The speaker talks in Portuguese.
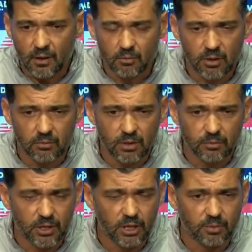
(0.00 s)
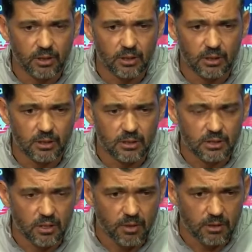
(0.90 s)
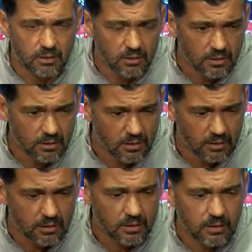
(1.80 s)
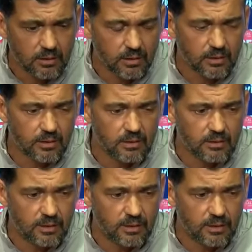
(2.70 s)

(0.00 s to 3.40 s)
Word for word: que é uma, uma, uma equipa extremamente eh,